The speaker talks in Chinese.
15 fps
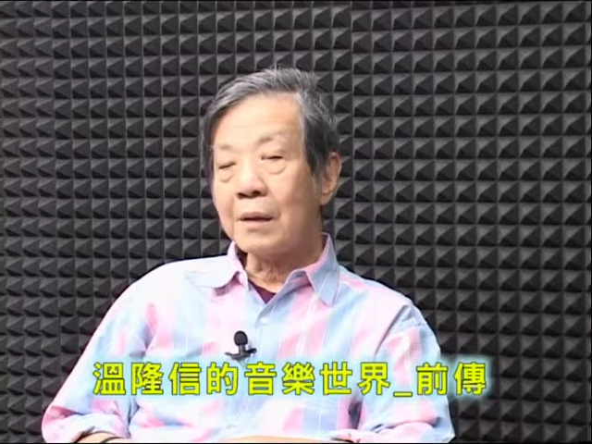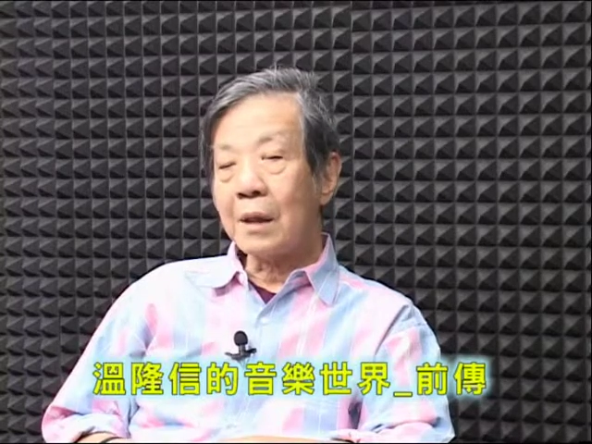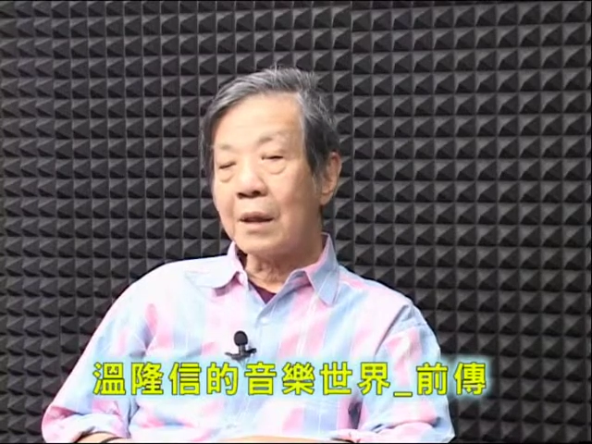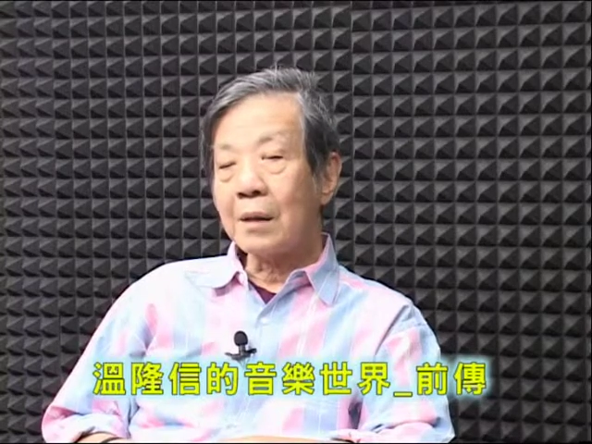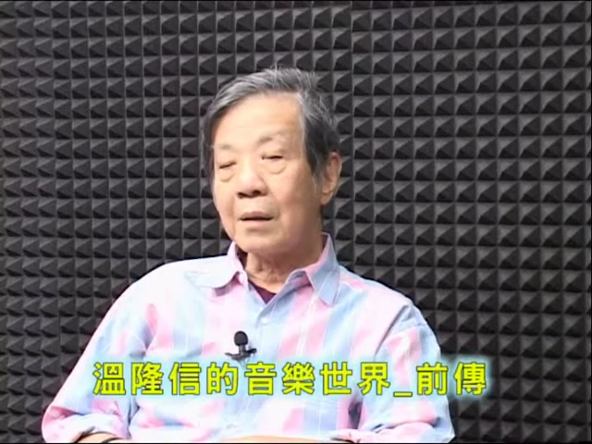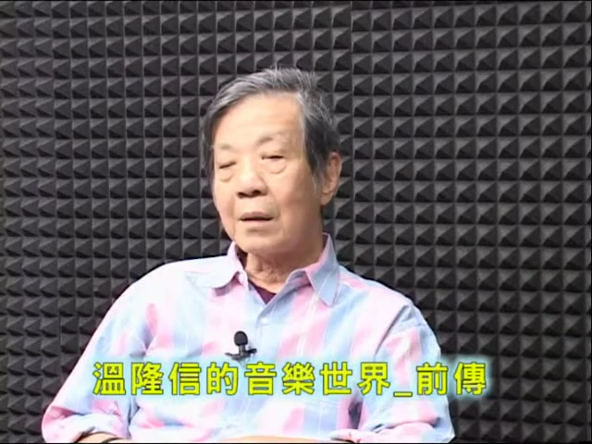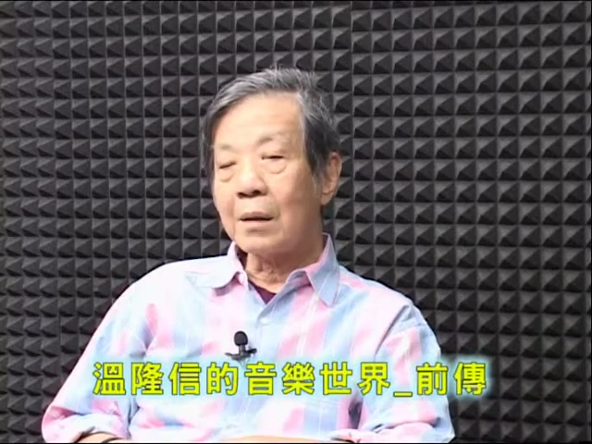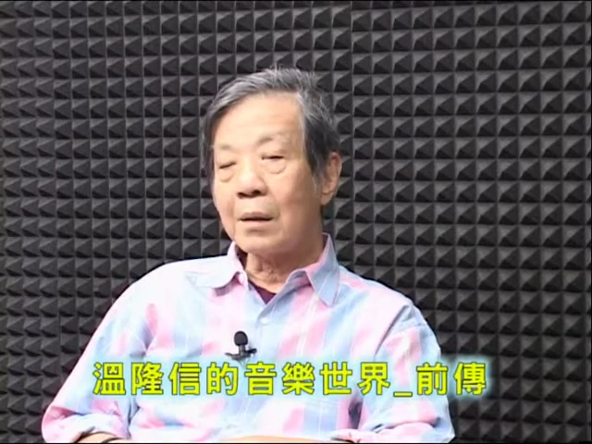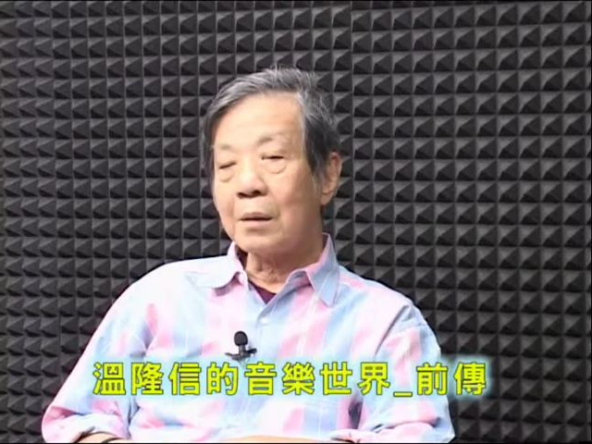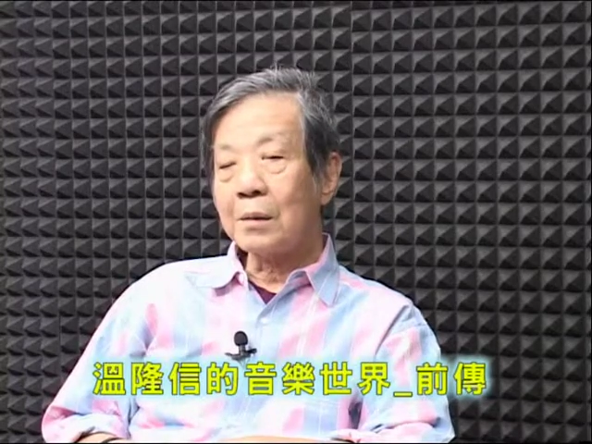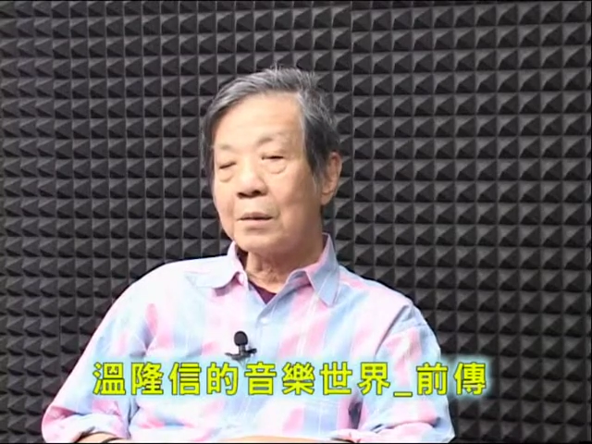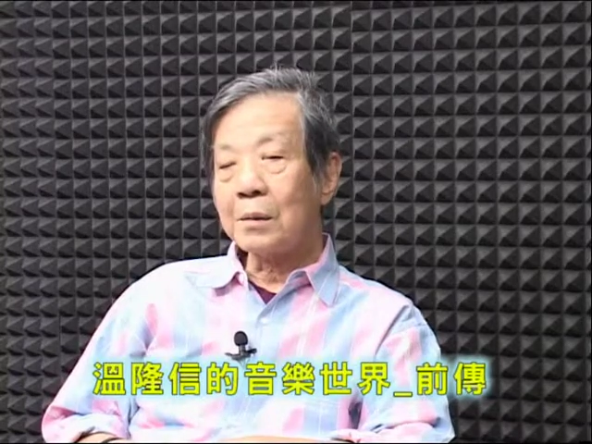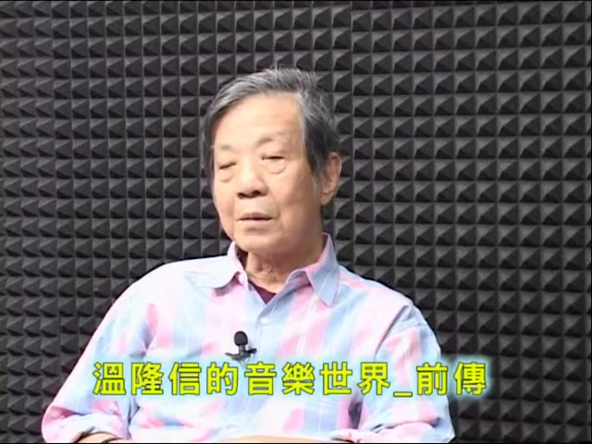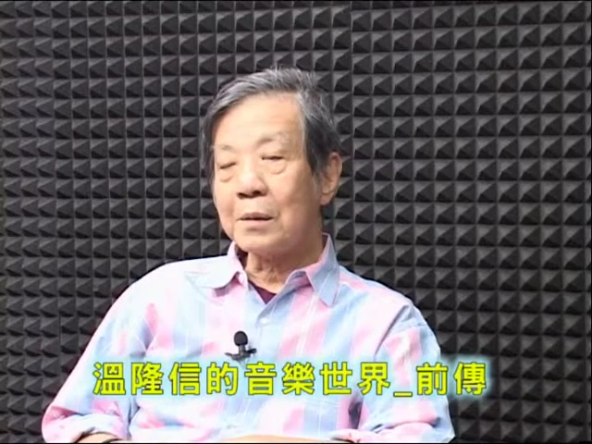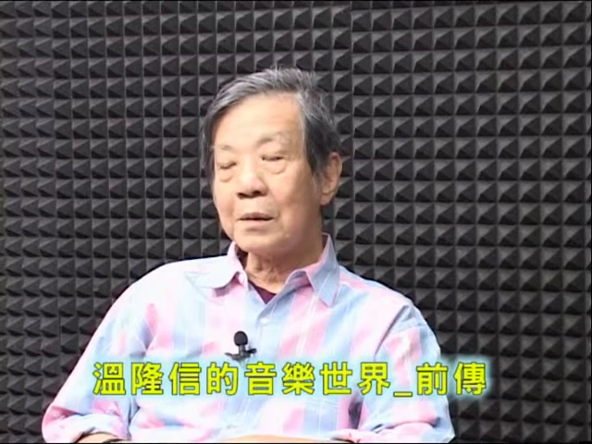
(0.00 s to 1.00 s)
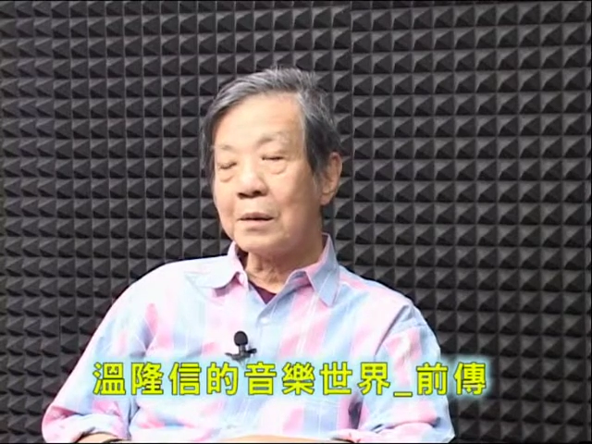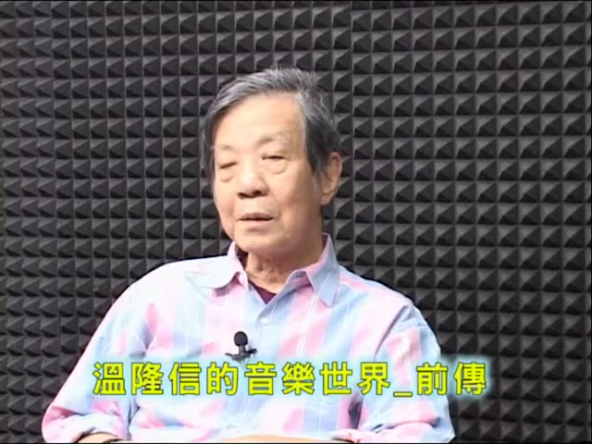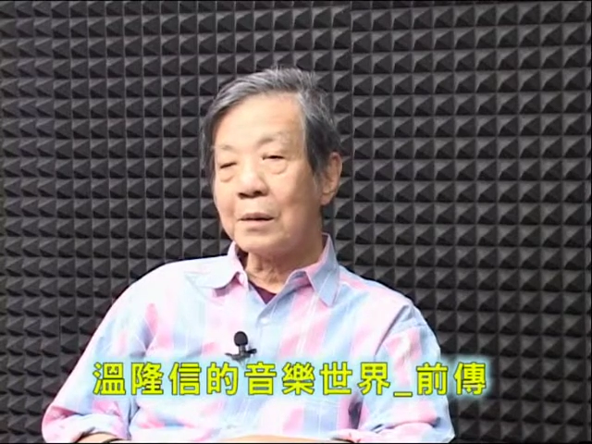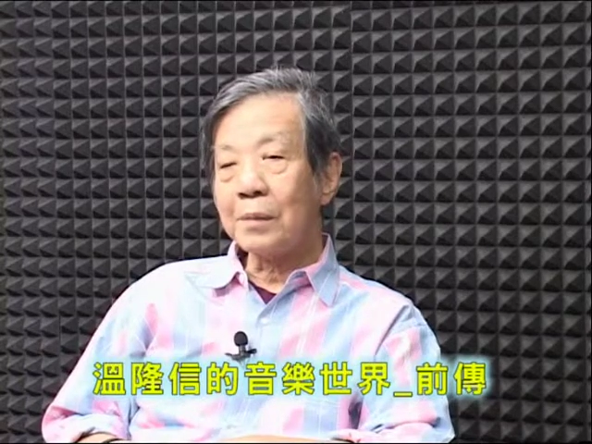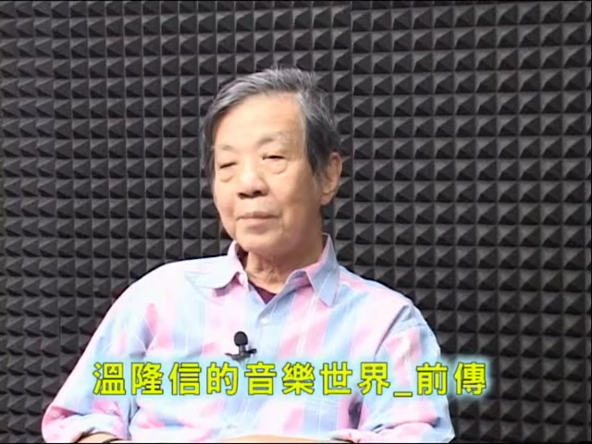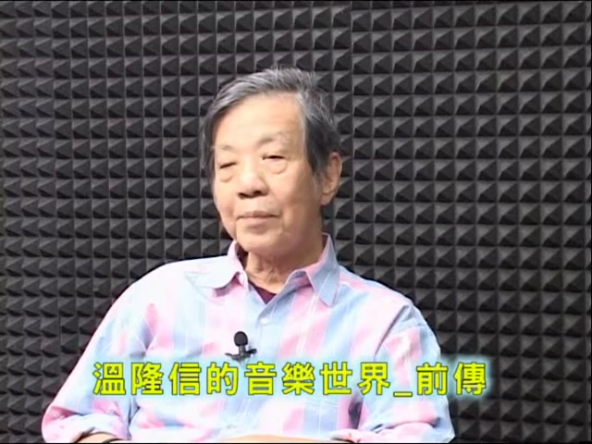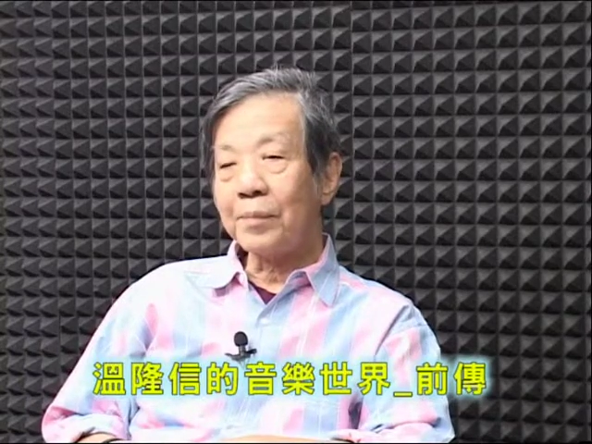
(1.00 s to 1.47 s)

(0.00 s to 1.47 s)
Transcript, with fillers: 那哦，就是